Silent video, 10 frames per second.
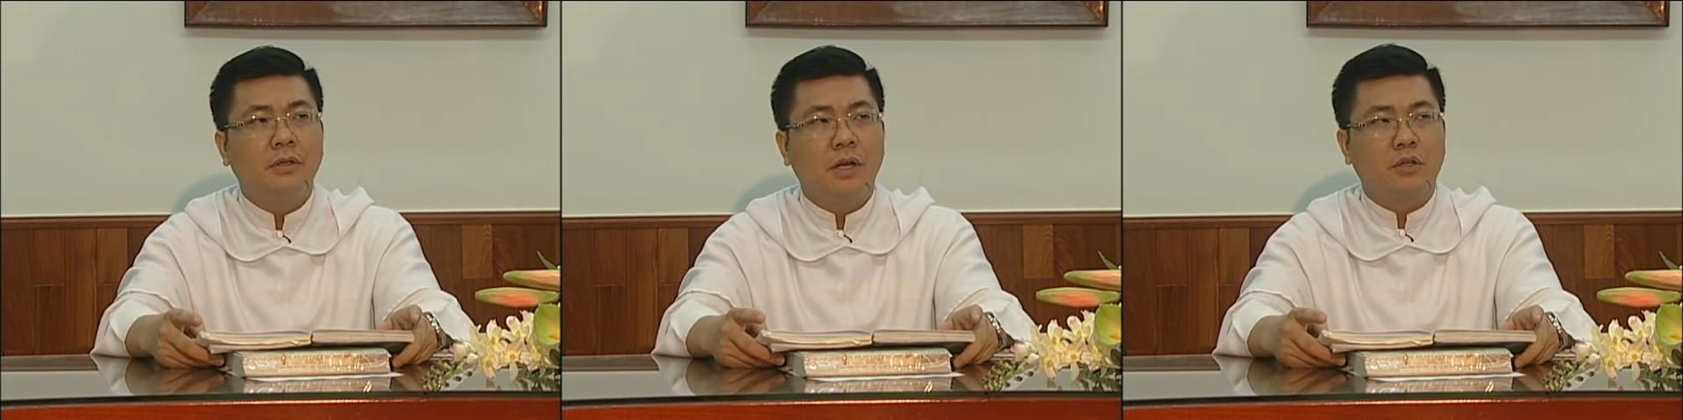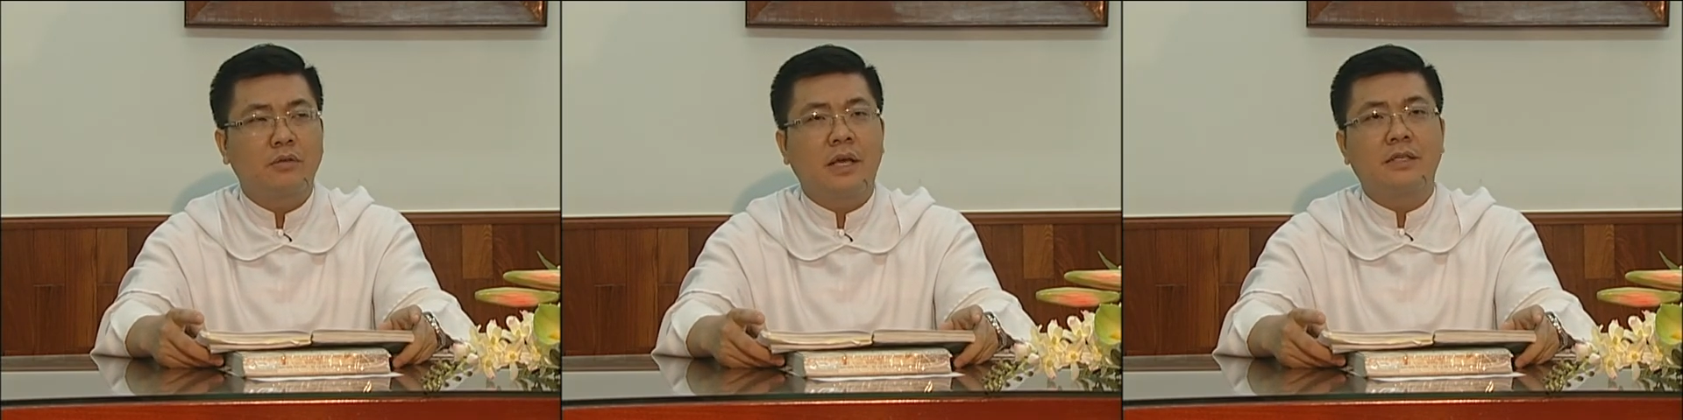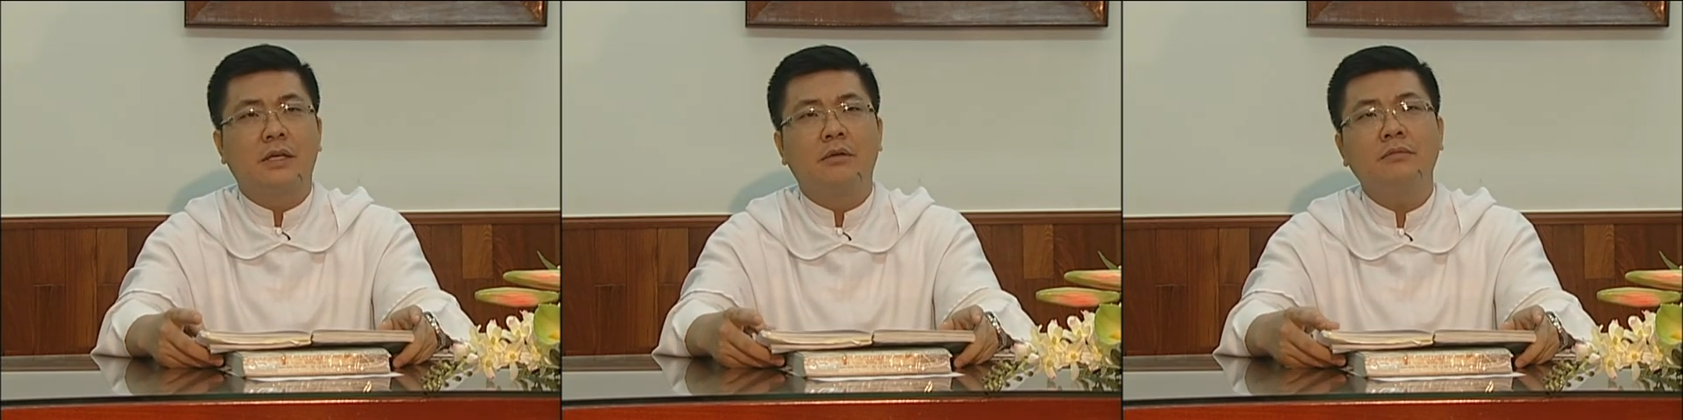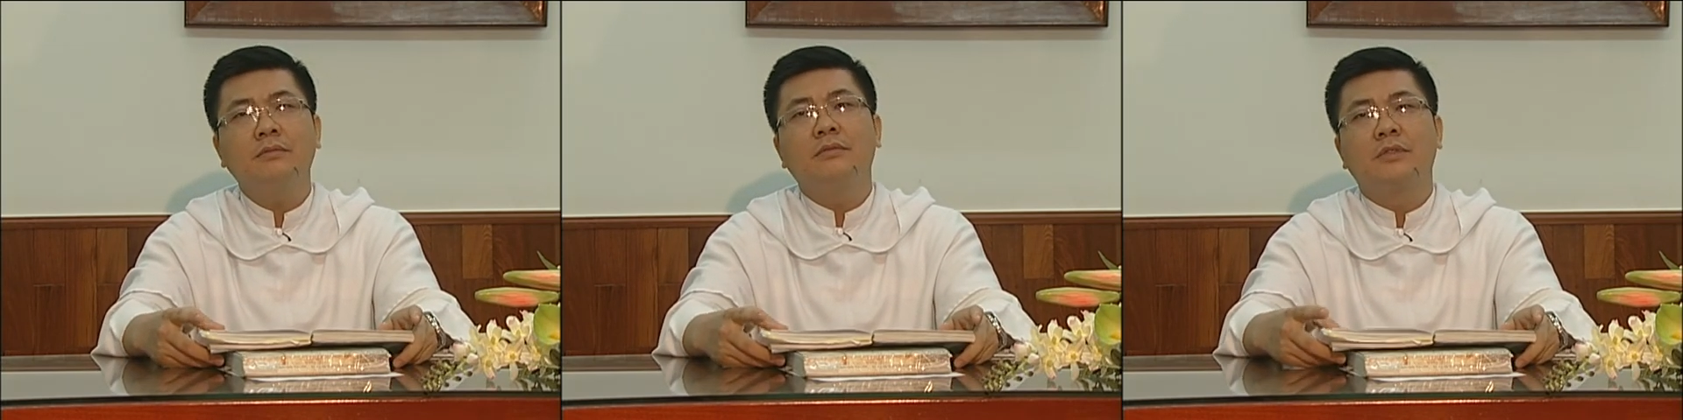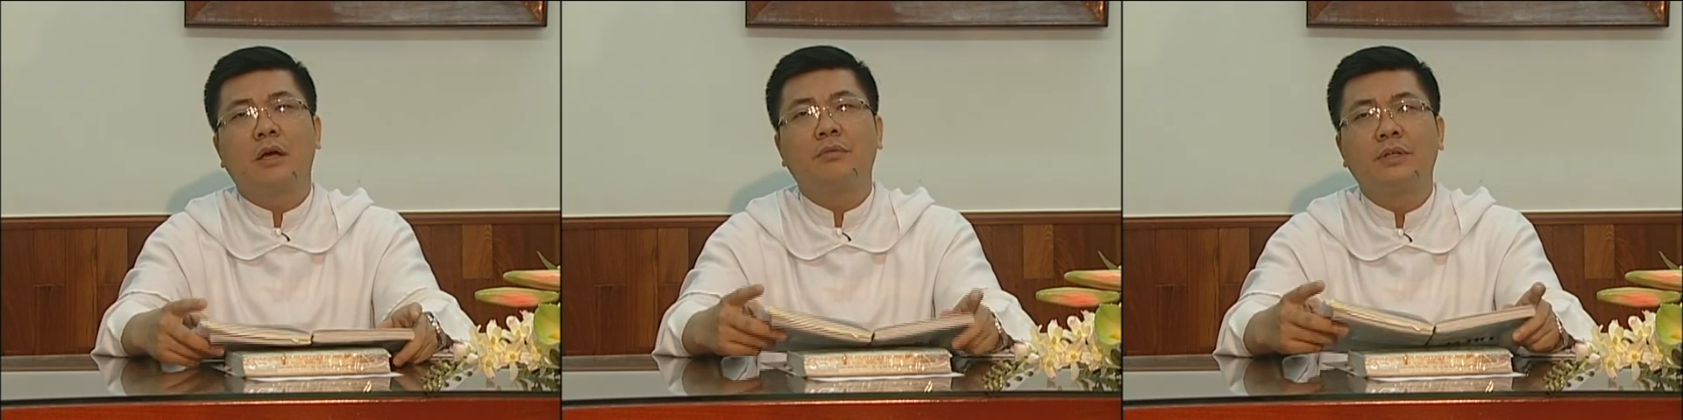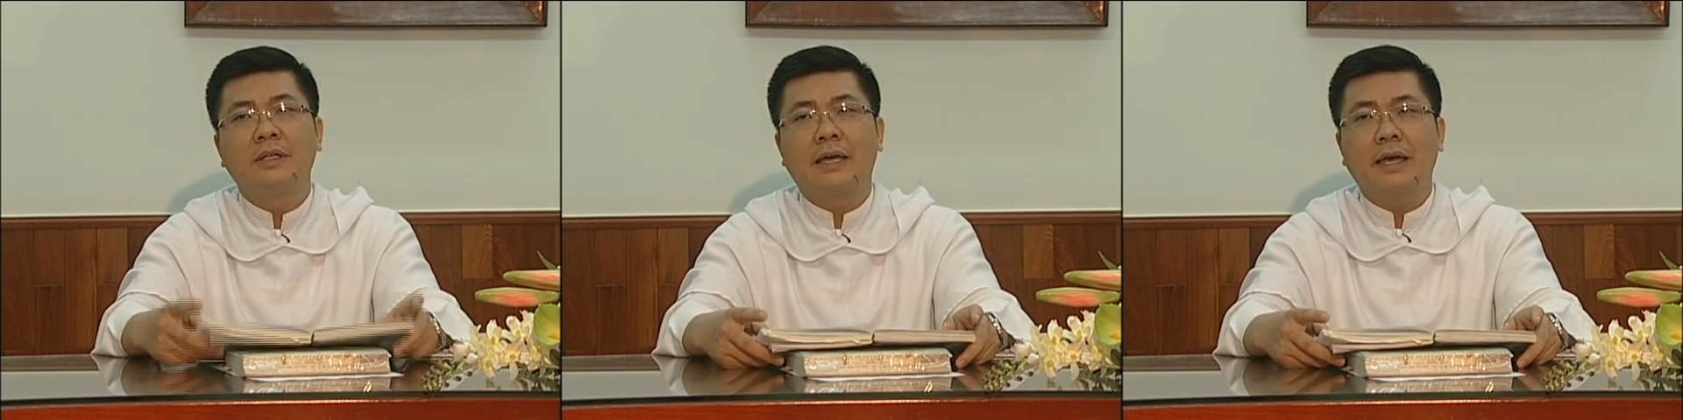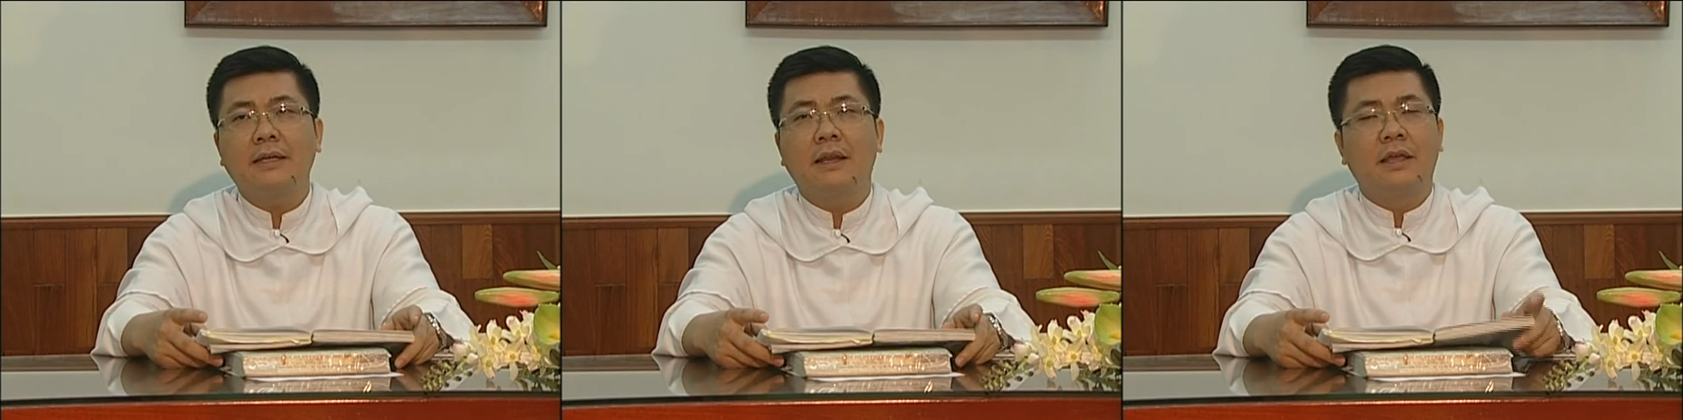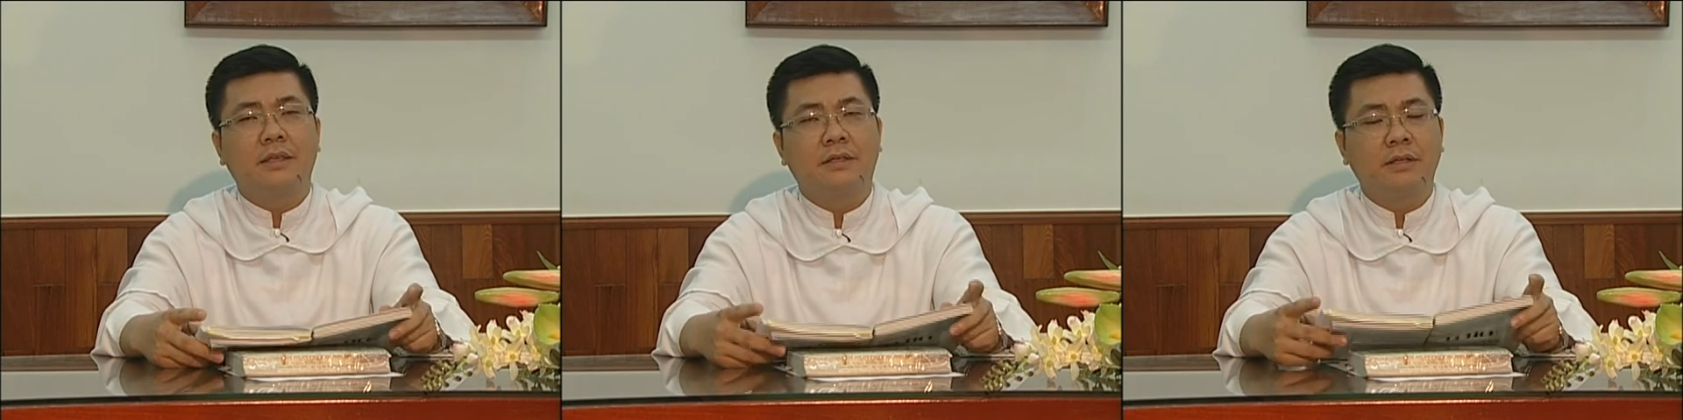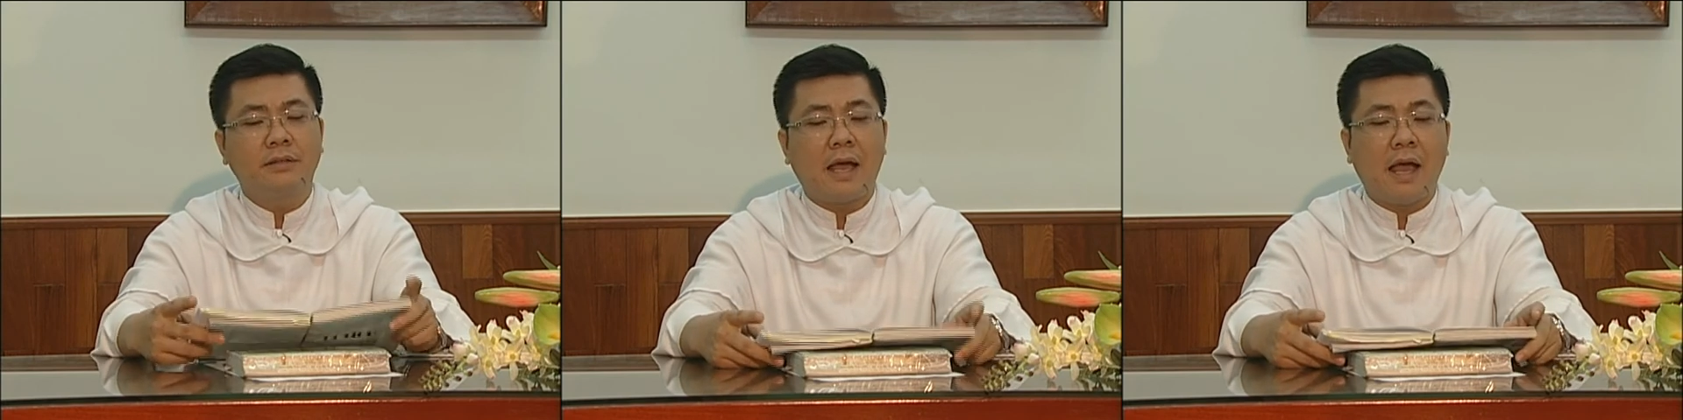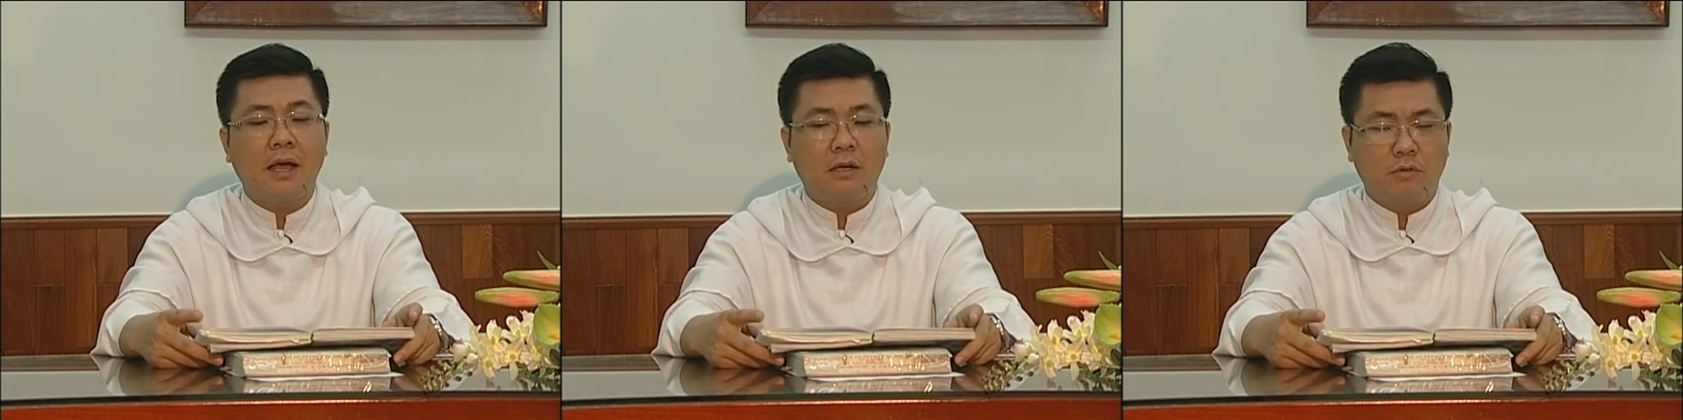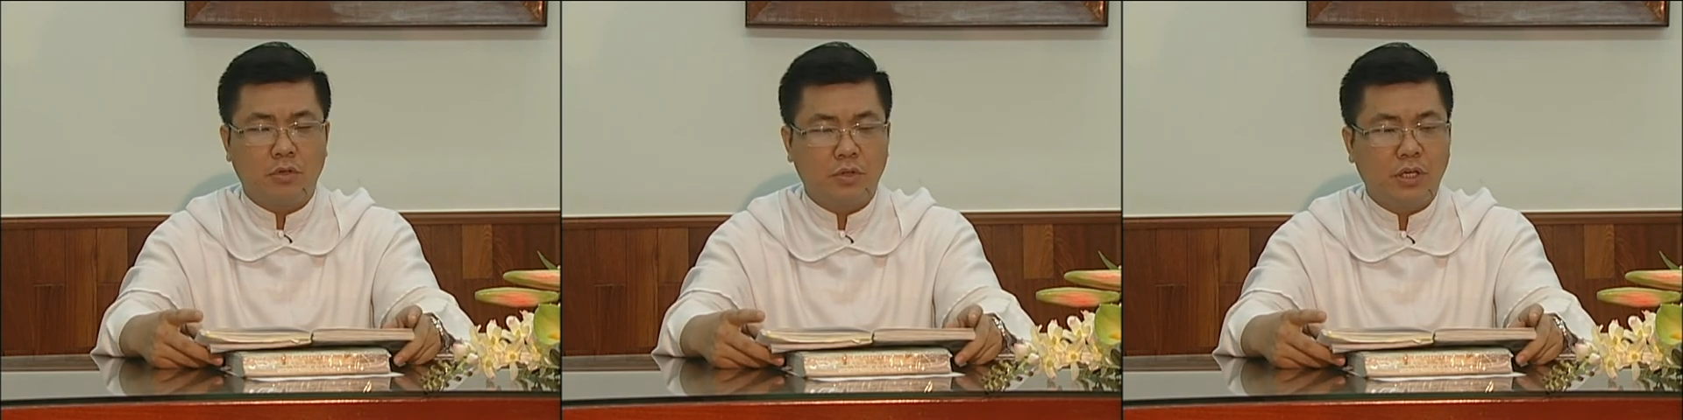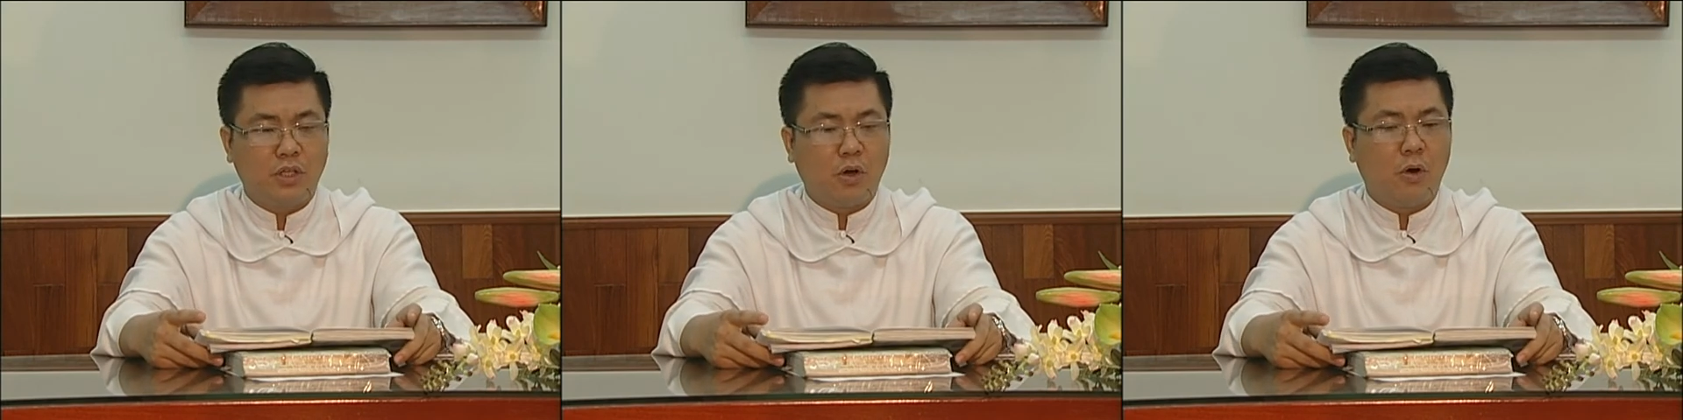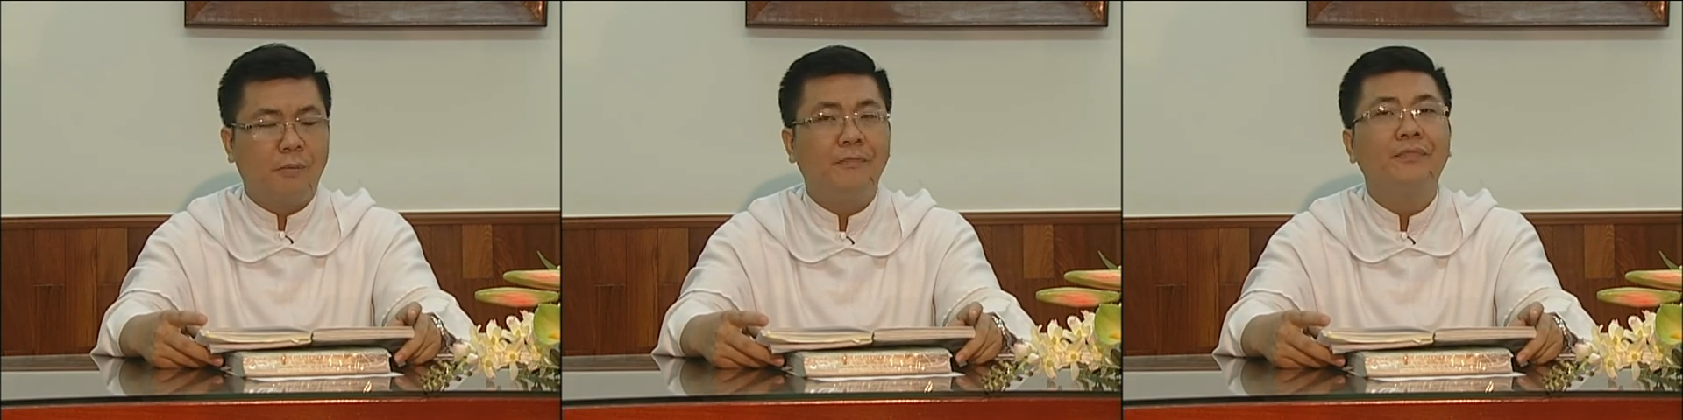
để chúng ta sống trong tư cách và chứng tá của Chúa Kitô.